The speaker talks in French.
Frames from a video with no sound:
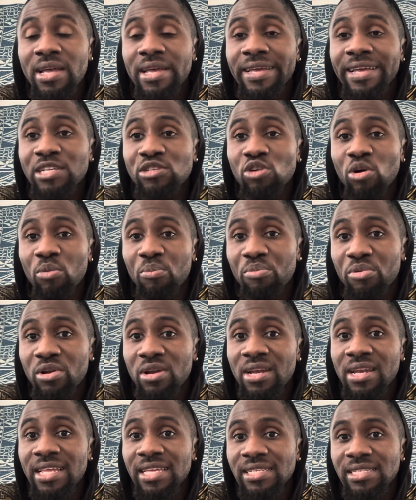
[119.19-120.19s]
qu'est-ce qu'on peut
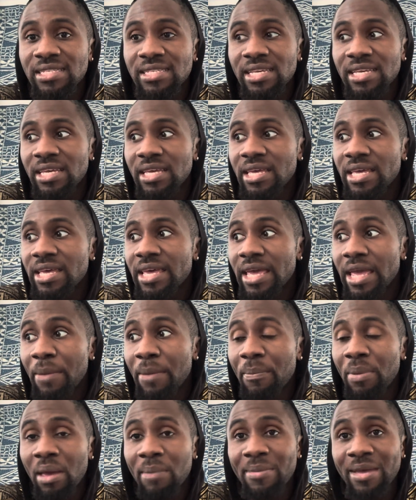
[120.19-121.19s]
laisser et
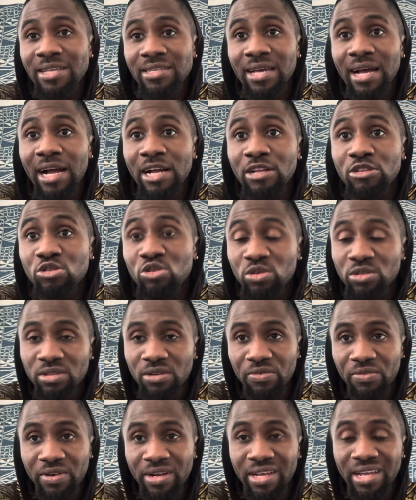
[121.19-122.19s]
permettre à d'autres
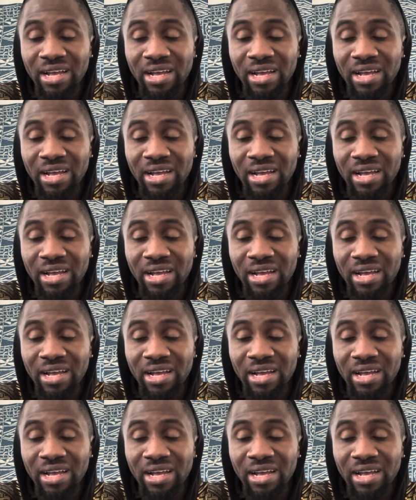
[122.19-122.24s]
frères